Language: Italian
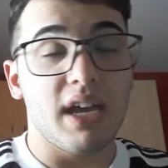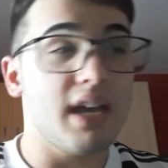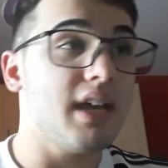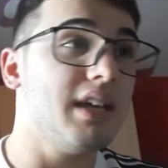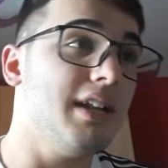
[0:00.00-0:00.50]

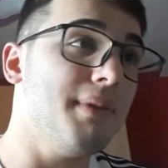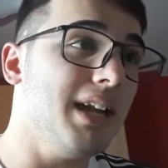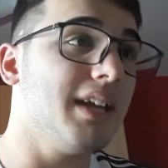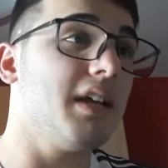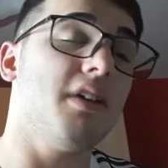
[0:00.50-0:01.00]
il
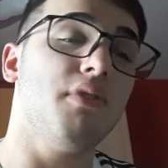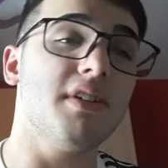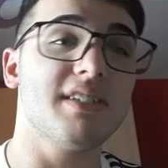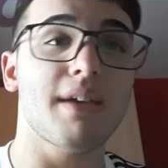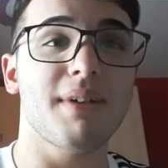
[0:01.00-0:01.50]
Milan
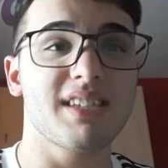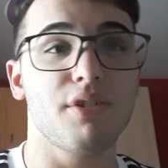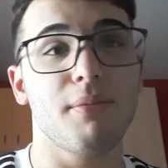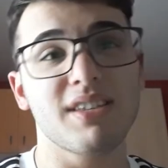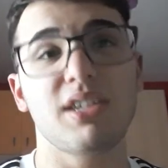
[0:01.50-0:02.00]
forse massimo
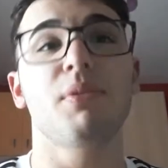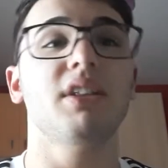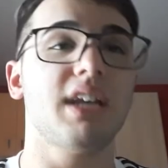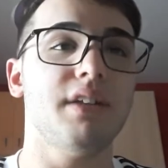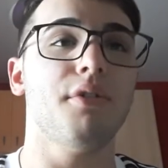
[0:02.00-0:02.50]
massimo
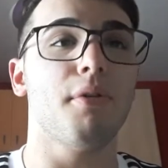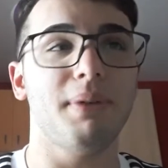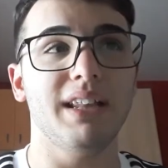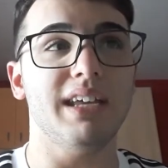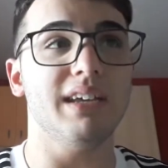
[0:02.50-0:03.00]
andrà in Europa
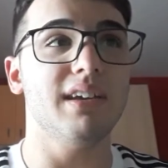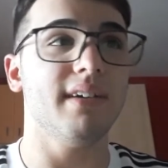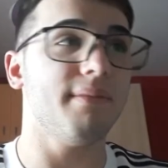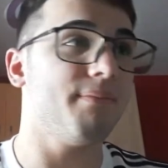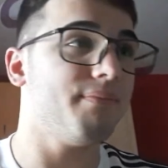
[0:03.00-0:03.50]

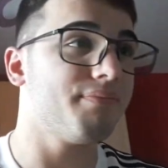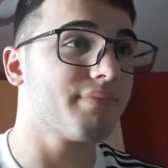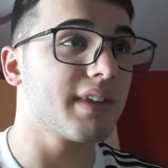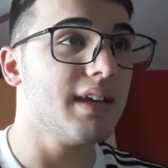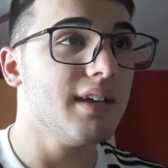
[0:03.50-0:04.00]
League.
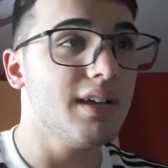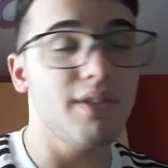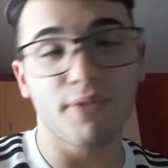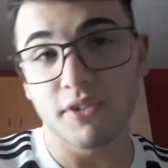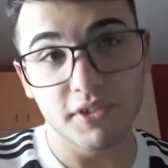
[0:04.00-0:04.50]
Il
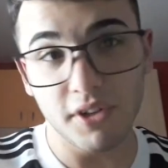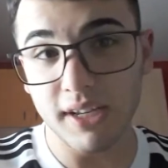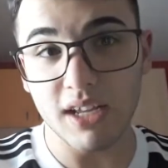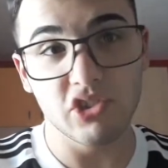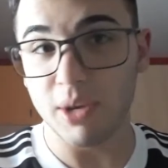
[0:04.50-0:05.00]
Frosinone
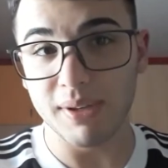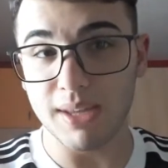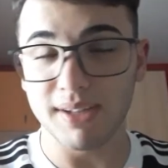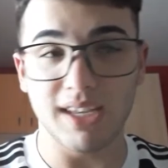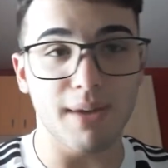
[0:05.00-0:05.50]
è già
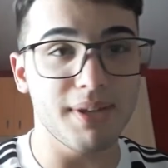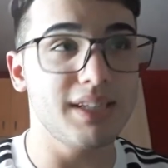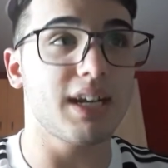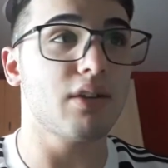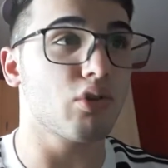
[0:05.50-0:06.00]
matematicamente
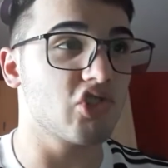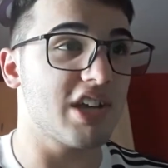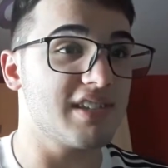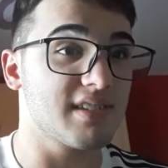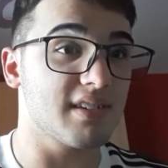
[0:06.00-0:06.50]

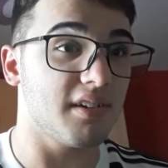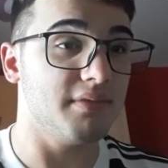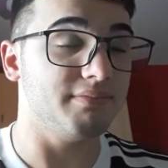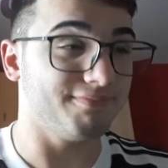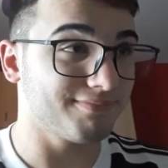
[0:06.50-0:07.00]
retrocesso.
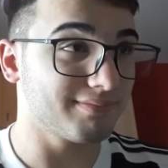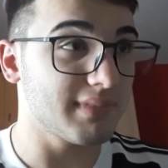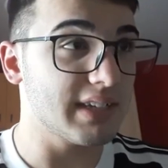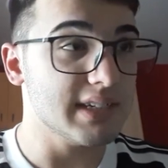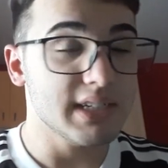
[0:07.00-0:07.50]

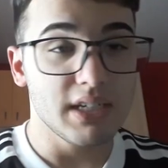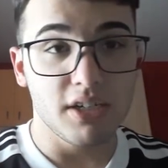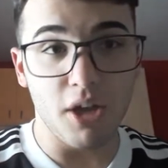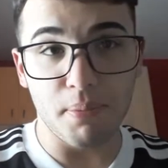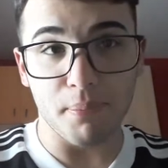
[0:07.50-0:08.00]

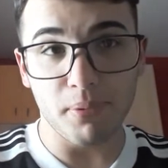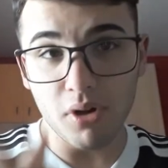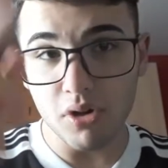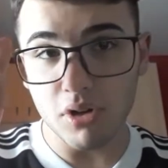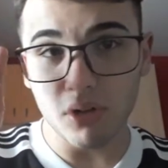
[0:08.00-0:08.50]
Io
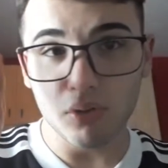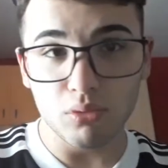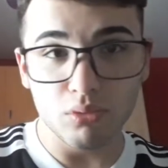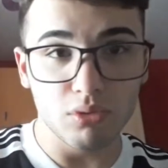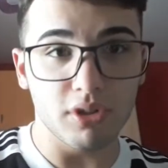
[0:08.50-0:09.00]
propongo
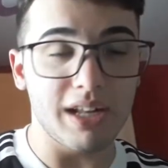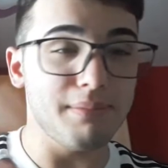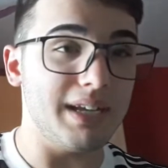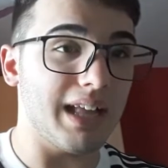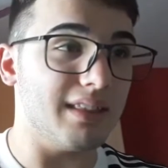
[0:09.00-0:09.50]
uno del
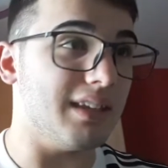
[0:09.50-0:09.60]
Milan.